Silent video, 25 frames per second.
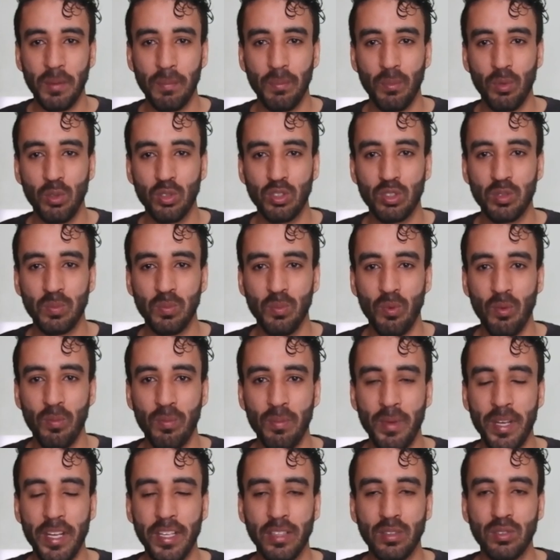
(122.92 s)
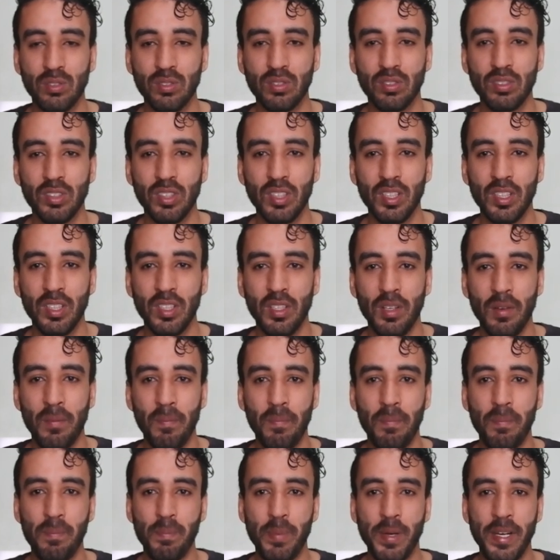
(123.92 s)
em muitos momentos
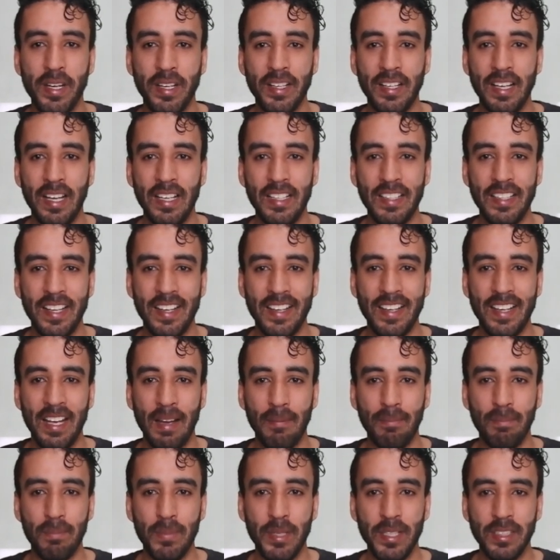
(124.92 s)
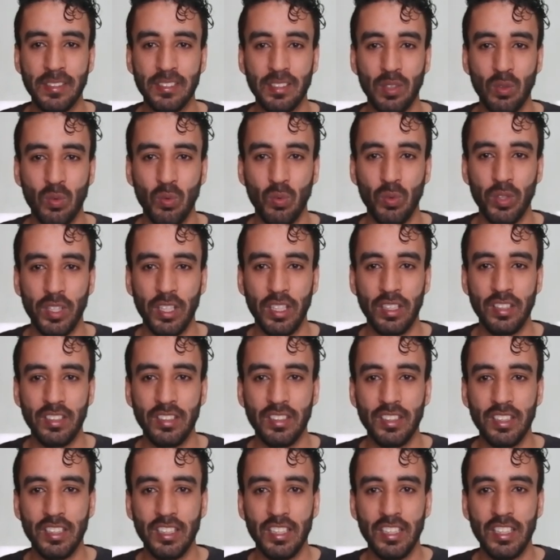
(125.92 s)
perca ali a cabeça com
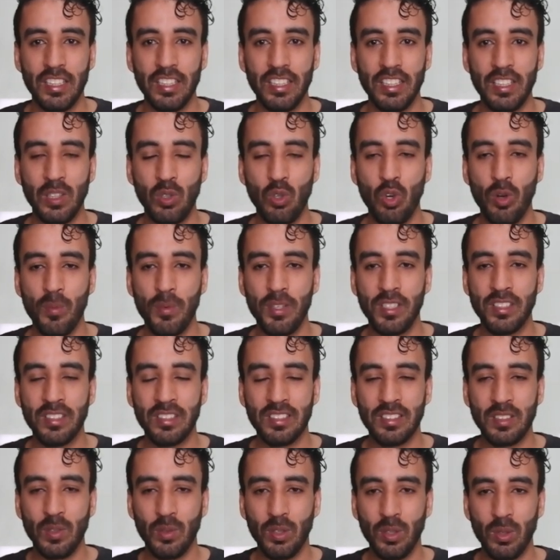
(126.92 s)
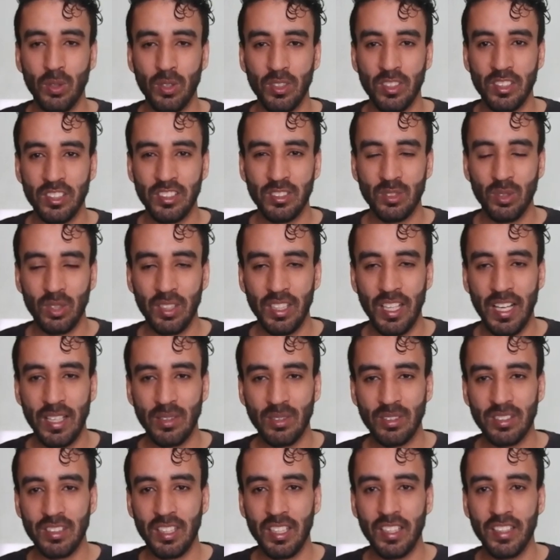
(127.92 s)
ele. E como eles estão
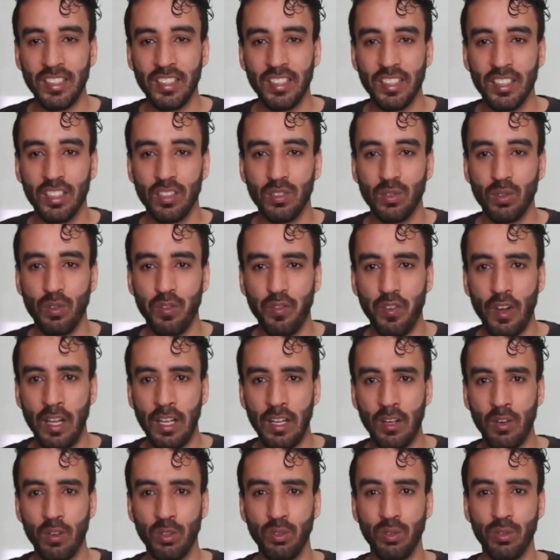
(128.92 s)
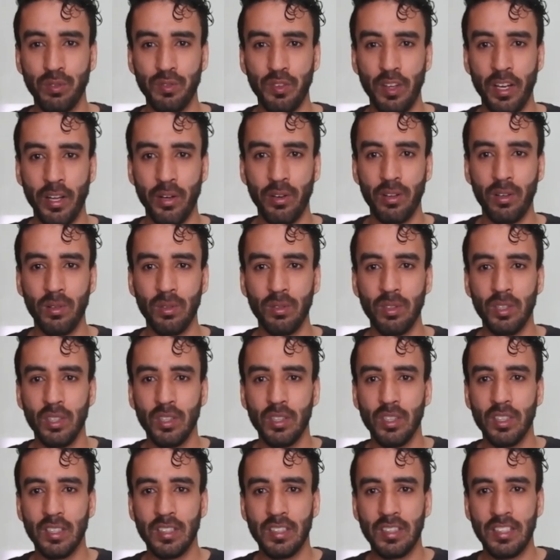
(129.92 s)
isolados ali no no farol
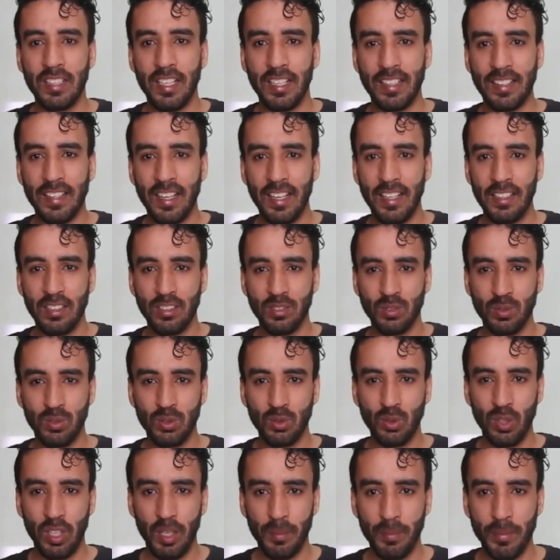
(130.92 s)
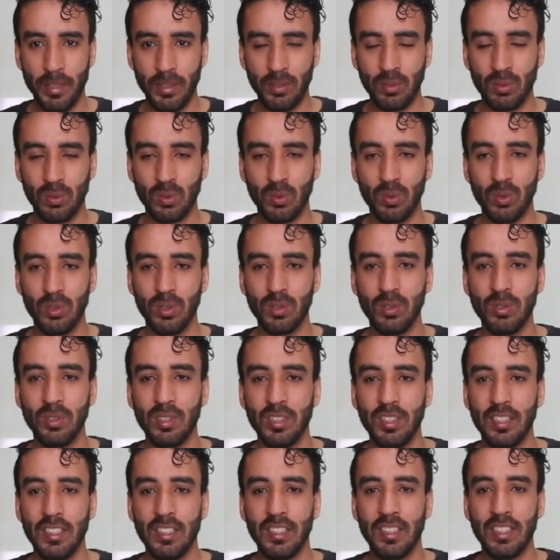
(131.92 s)
tem aquele isolamento todo,
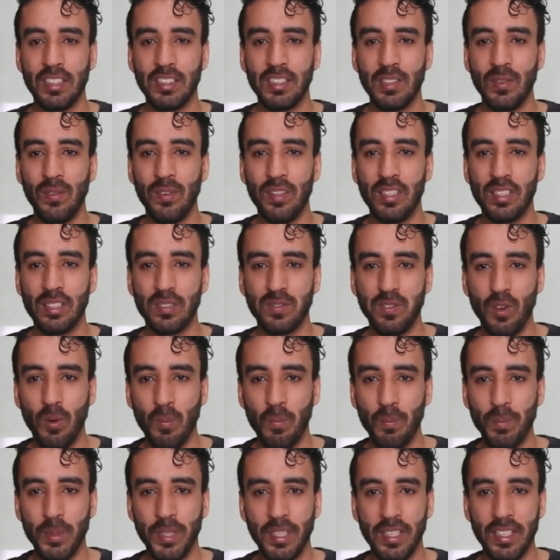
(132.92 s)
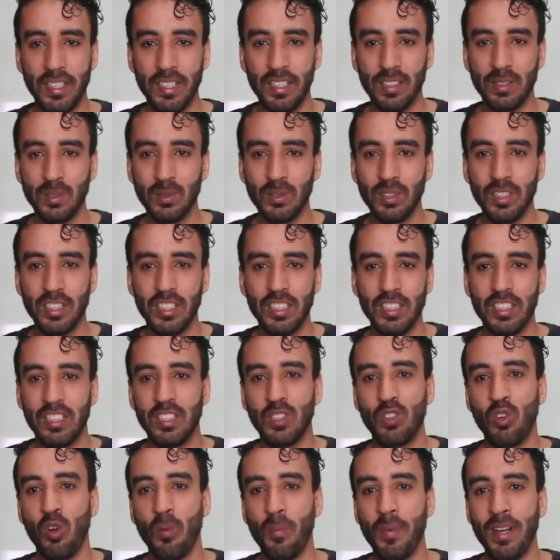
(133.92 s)
então eles vão pirando
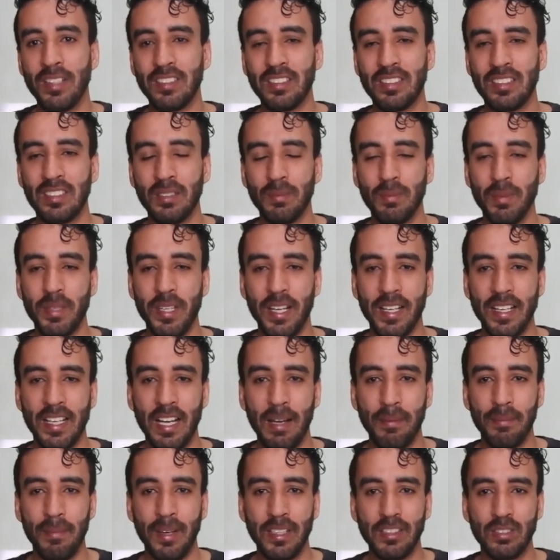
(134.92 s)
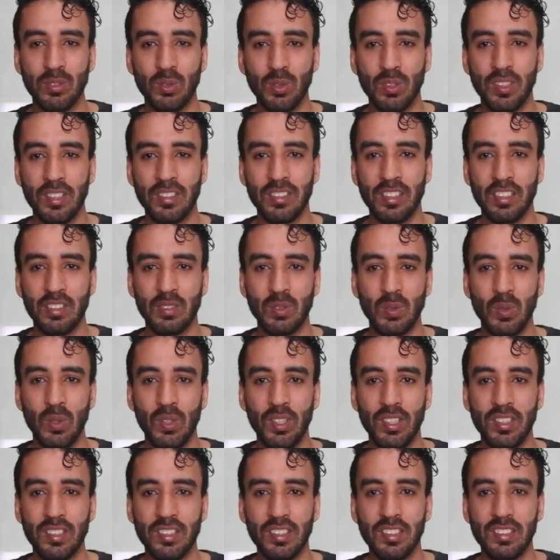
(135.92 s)
e começam a se embriagar mais todas as
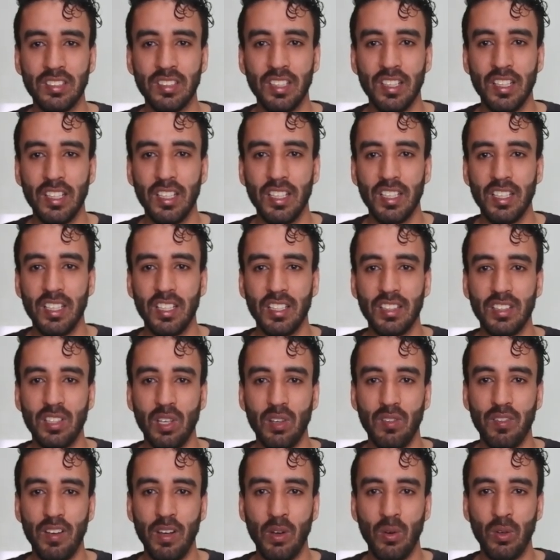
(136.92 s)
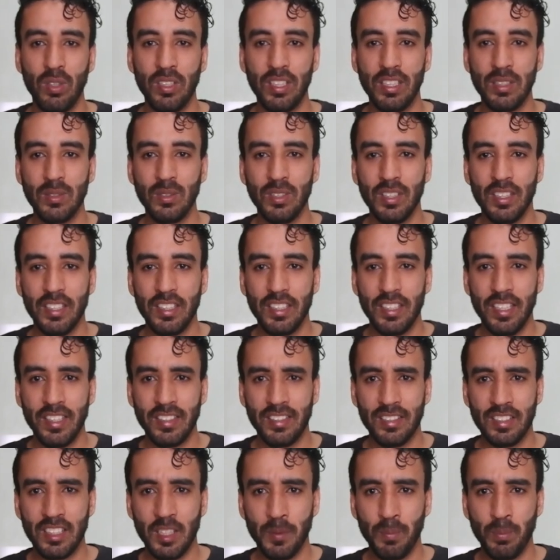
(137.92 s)
noites. Então vai rolando
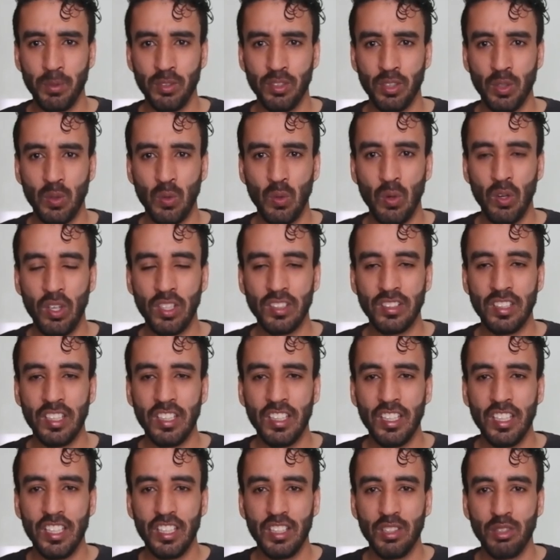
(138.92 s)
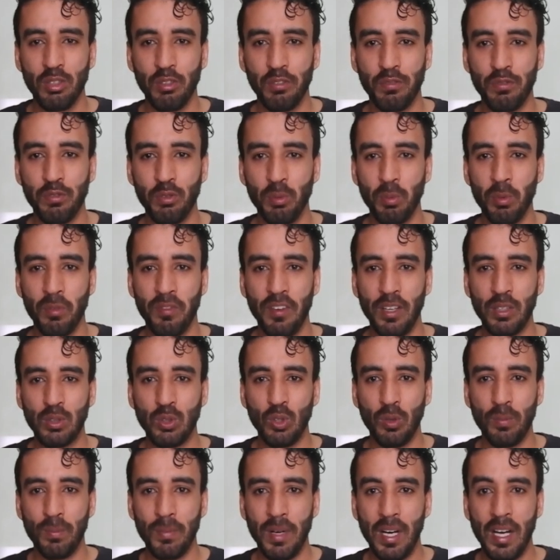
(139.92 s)
esse tipo de coisa e o filme vai
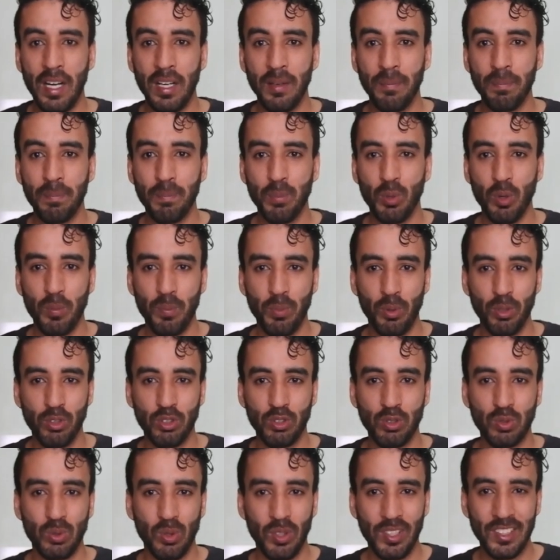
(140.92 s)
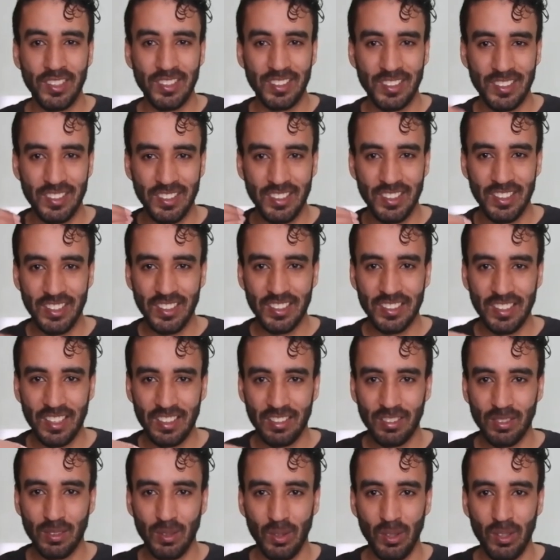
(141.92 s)
tomar proporções
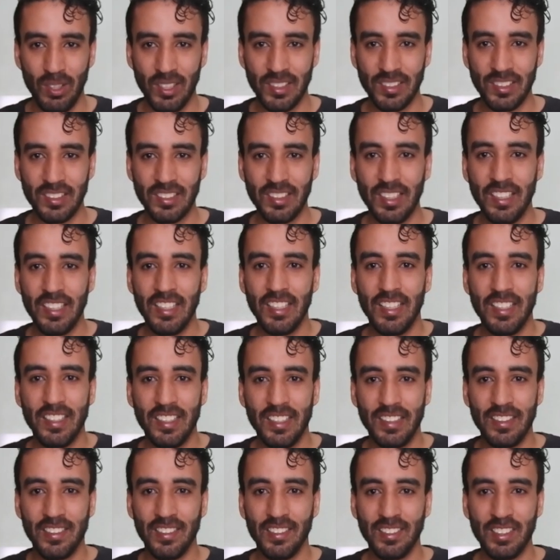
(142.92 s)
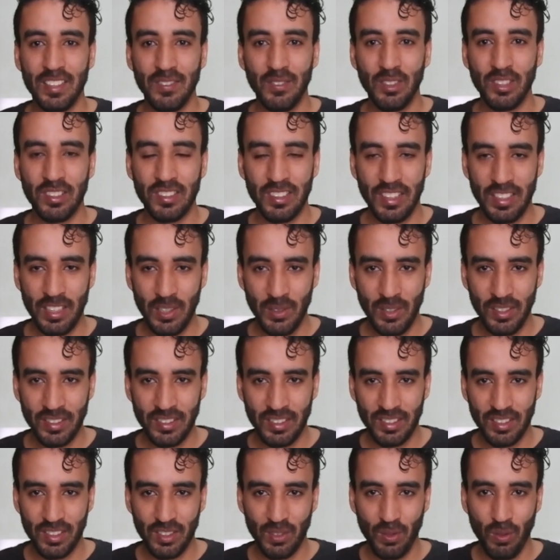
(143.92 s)
desastrosas. Então se você não
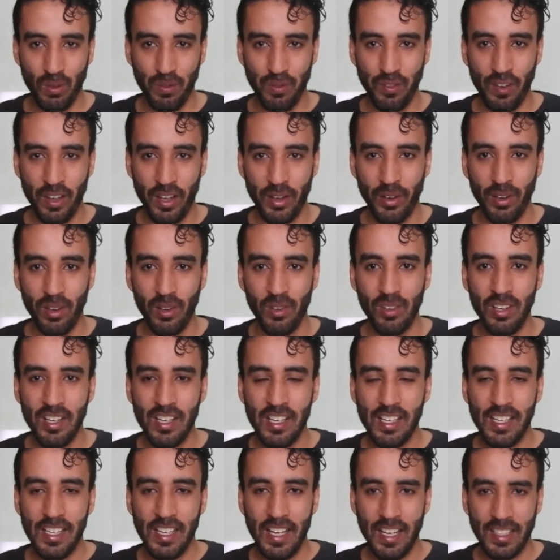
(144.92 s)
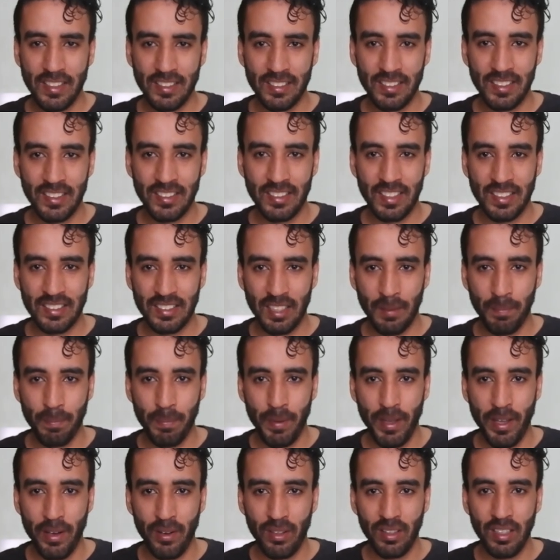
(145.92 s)
assistiu o Farol, assista essa
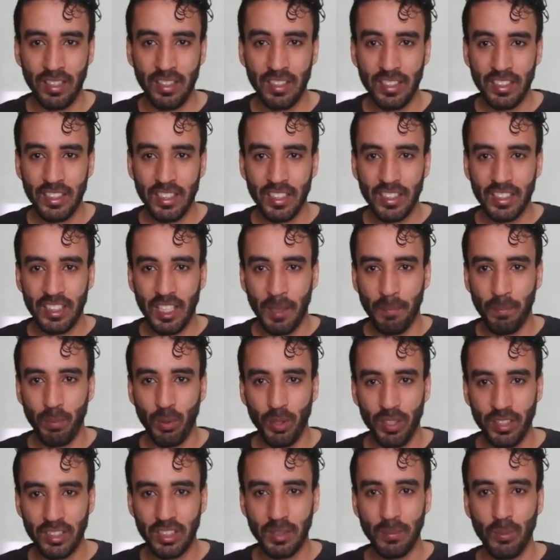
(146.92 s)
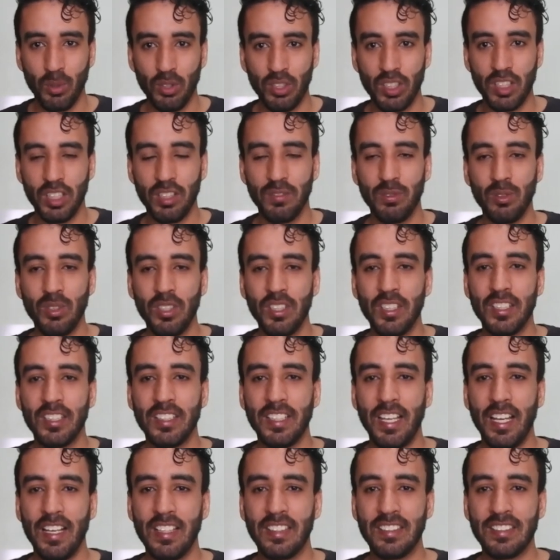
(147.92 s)
pérola, que é por esse motivo
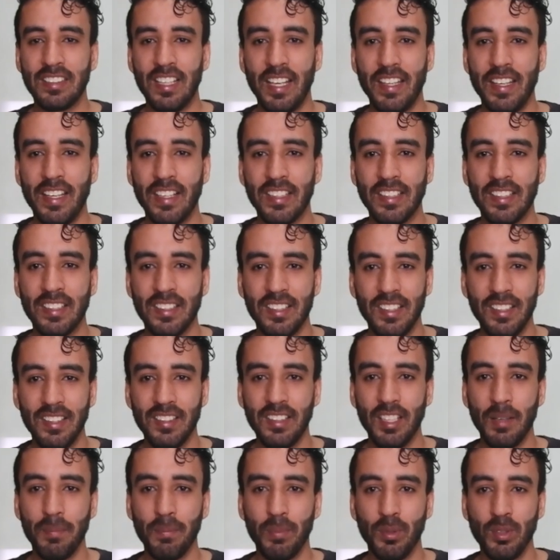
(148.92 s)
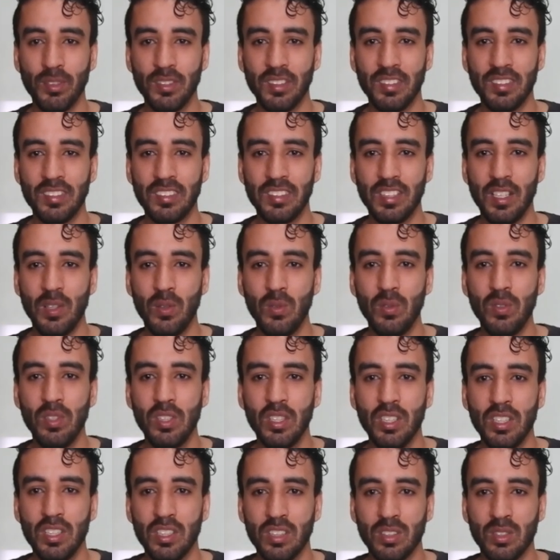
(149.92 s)
que ela está na quinta posição
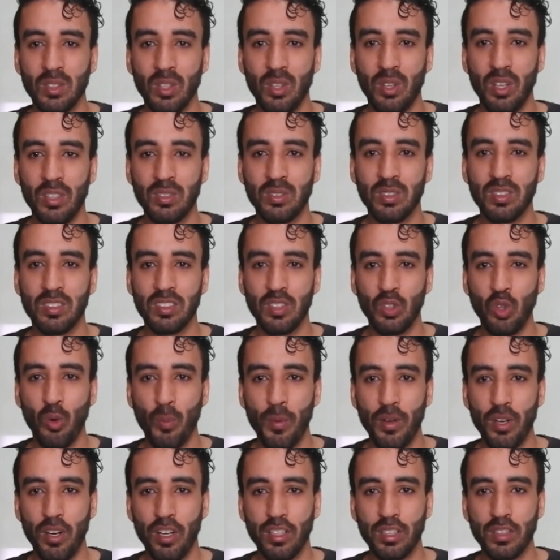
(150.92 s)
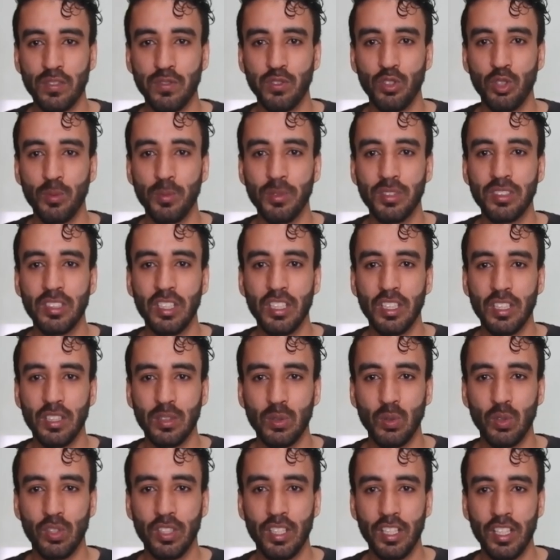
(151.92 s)
dos nossos cinco melhores filmes
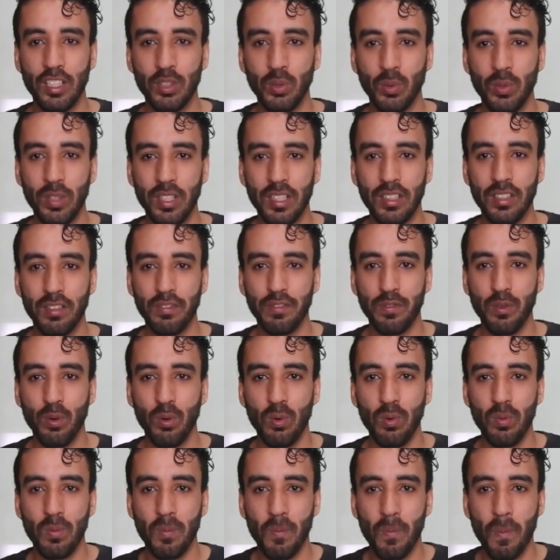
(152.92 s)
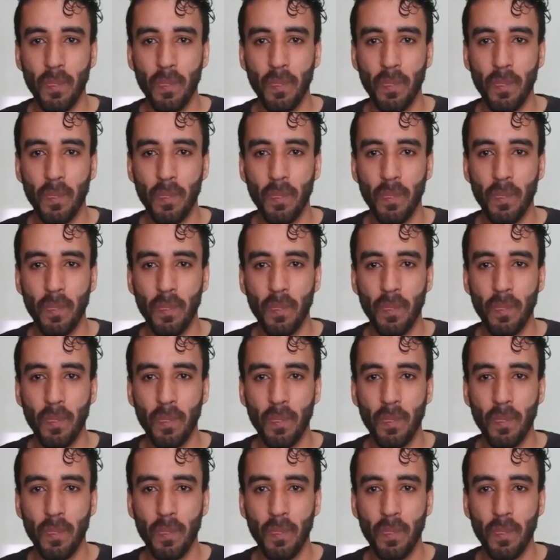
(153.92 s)
do grande Willem Dafoe.